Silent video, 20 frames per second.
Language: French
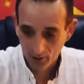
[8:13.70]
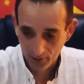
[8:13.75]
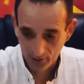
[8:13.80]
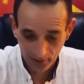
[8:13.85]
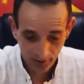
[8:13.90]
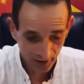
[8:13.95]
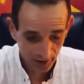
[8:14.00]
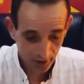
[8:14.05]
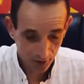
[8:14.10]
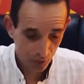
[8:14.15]

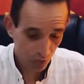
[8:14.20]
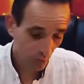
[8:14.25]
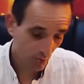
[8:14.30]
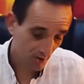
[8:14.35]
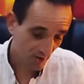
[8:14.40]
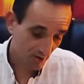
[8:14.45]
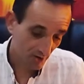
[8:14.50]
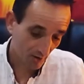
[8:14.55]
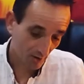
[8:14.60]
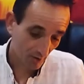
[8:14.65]
et, et un
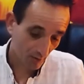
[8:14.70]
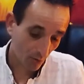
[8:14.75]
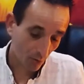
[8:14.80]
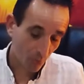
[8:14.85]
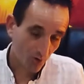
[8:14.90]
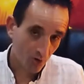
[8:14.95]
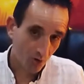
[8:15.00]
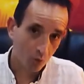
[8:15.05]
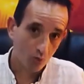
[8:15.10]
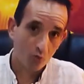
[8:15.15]
choix qui sera
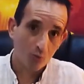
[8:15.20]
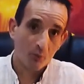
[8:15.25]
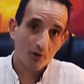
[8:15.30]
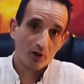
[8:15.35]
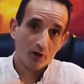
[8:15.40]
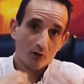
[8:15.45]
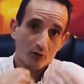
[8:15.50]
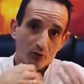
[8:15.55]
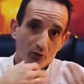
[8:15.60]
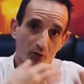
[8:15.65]
bon, puisqu'on nous
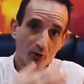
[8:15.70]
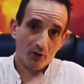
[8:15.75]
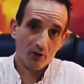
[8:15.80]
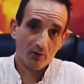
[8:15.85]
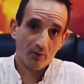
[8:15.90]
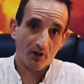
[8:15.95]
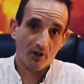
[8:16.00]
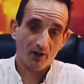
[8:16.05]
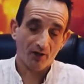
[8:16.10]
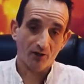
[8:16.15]
parle de
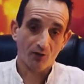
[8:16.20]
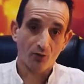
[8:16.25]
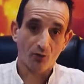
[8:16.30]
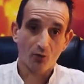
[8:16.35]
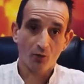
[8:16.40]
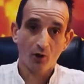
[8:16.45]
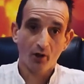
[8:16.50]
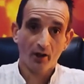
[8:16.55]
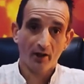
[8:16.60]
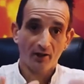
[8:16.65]

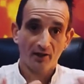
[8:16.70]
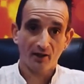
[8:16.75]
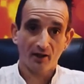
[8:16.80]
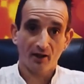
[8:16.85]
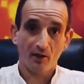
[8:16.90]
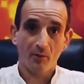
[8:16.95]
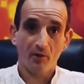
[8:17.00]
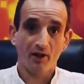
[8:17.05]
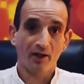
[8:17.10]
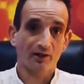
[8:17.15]
libération.
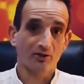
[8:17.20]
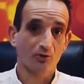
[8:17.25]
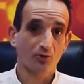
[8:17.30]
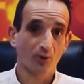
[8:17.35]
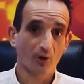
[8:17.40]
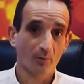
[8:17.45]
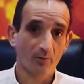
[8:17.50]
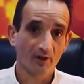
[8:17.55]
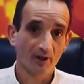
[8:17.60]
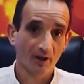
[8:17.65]
Cette
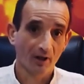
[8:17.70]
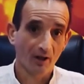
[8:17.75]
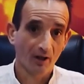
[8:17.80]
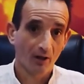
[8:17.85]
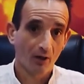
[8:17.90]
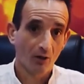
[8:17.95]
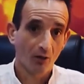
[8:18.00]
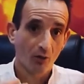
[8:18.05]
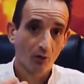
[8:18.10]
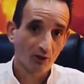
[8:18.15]
libération
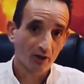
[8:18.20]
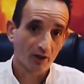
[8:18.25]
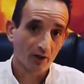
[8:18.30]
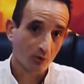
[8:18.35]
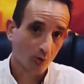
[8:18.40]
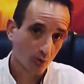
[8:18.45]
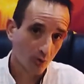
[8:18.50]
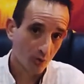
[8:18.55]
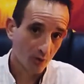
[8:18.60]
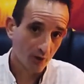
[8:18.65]
amènera le
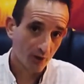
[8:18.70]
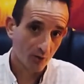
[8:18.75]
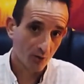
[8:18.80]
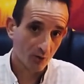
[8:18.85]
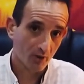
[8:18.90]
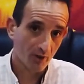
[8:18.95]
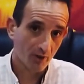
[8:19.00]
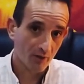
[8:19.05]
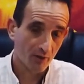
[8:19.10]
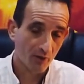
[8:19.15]
cadeau, le
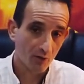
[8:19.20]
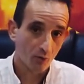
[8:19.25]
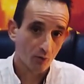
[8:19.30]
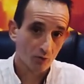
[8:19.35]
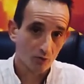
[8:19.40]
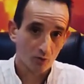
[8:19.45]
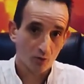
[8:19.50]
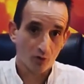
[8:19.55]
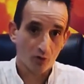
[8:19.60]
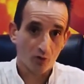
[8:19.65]
cadeau de la vie.
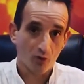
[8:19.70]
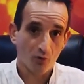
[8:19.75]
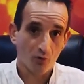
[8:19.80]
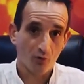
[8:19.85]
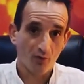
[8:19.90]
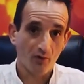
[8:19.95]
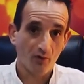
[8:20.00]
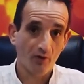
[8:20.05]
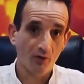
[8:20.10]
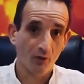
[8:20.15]
Donc sur ce que vous
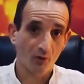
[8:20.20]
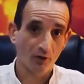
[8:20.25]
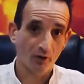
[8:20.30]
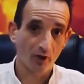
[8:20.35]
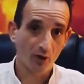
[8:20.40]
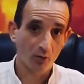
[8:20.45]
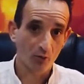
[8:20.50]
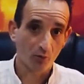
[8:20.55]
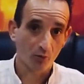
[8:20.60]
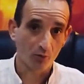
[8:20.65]
vivez, on
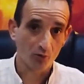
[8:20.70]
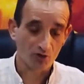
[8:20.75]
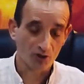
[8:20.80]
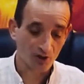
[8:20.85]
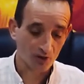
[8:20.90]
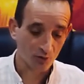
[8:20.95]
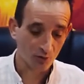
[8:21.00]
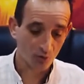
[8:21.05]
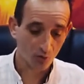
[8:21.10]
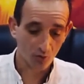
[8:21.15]
a une
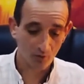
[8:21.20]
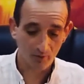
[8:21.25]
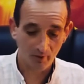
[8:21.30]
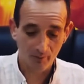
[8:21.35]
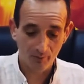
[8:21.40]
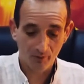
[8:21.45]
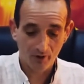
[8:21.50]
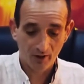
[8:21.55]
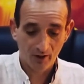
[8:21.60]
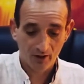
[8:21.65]
projection quand
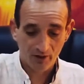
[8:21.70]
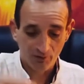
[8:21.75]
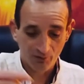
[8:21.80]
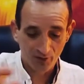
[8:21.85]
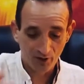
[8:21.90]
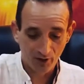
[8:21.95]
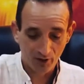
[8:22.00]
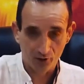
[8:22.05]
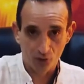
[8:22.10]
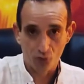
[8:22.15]
même
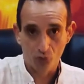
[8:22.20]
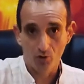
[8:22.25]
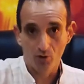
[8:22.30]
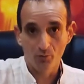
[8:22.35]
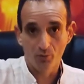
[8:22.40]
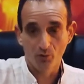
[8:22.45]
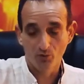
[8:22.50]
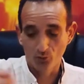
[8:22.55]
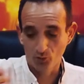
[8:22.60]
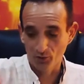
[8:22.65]
vers un
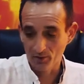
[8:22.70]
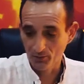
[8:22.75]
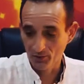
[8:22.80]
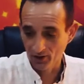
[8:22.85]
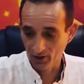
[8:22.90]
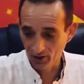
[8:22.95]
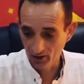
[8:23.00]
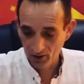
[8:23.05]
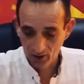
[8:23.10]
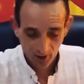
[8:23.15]
choix pour vous
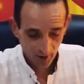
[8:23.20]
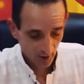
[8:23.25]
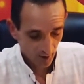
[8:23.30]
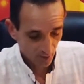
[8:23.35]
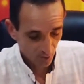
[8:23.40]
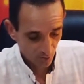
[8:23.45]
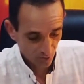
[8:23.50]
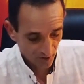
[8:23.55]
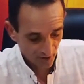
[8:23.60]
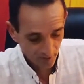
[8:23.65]
libérer
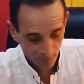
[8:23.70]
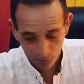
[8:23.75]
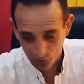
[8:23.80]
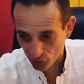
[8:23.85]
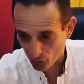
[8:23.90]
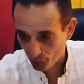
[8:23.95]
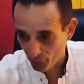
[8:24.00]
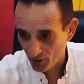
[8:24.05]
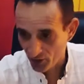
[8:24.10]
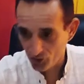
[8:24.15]
de ce qui
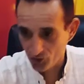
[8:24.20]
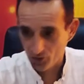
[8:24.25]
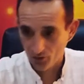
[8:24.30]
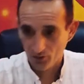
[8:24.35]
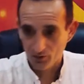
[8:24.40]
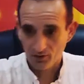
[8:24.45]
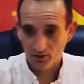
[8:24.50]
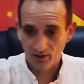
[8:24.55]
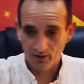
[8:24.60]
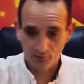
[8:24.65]
vous empêche
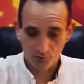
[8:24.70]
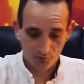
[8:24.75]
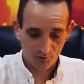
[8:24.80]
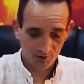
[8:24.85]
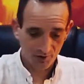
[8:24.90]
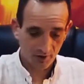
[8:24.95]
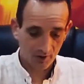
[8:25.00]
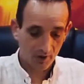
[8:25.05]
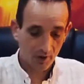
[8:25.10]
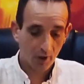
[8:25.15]

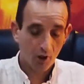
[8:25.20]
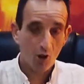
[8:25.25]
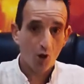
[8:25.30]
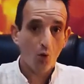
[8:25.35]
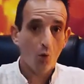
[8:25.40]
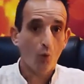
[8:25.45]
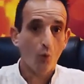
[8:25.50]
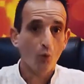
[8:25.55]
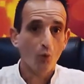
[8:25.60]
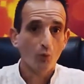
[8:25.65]
d'avancer
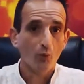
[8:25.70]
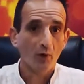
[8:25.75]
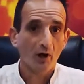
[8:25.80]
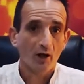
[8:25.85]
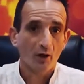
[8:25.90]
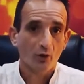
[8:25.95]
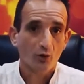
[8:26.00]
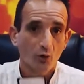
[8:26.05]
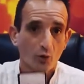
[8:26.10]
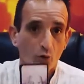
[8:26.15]
on nous
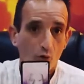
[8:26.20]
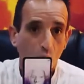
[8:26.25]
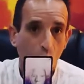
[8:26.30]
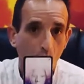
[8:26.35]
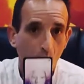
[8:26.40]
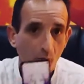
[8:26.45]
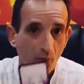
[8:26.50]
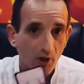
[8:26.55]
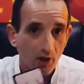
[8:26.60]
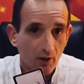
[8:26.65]
parle de
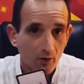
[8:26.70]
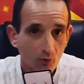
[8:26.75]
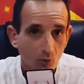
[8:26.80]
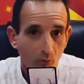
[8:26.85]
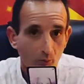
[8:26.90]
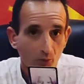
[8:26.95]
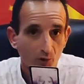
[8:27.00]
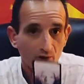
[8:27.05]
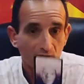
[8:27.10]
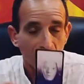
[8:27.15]
tromperie.
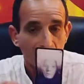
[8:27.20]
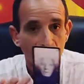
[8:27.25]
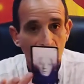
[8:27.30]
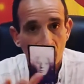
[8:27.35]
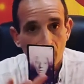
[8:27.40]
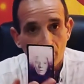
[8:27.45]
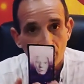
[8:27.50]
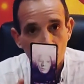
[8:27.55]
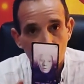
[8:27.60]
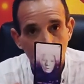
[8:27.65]
Peut-être vous
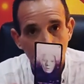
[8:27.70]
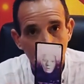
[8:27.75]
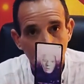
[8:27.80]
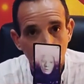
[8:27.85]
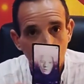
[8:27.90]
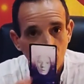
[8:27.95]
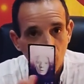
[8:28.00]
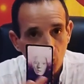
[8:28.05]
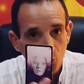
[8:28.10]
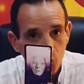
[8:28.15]
avez l'impression
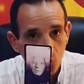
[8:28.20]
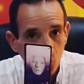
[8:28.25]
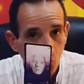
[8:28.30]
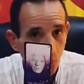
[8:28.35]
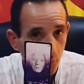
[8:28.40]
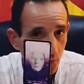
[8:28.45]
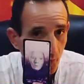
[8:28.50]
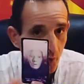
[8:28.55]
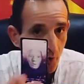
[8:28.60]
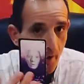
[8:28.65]
qu'on vous
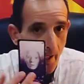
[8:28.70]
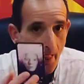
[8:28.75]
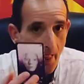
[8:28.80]
trompe,